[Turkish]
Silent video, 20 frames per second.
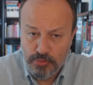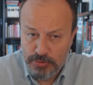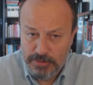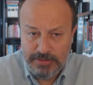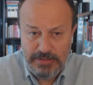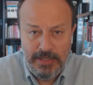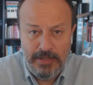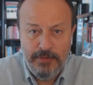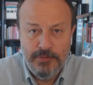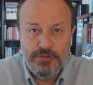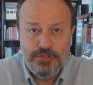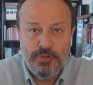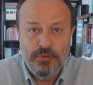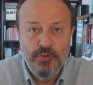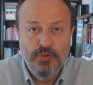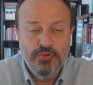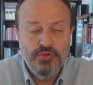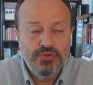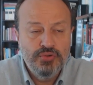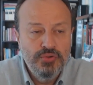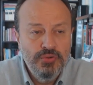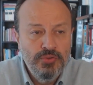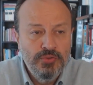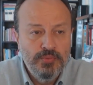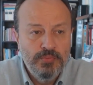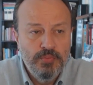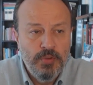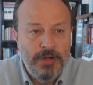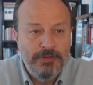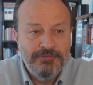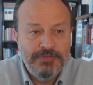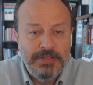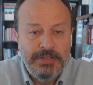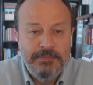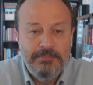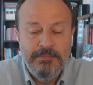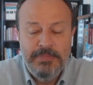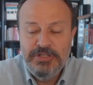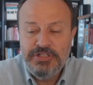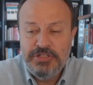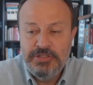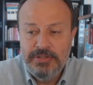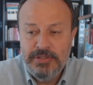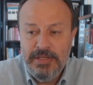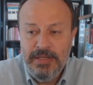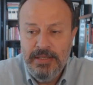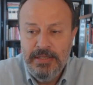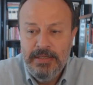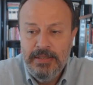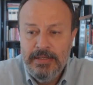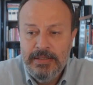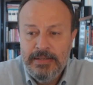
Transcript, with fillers: burada daha önce konuştuk bu haftanın başında.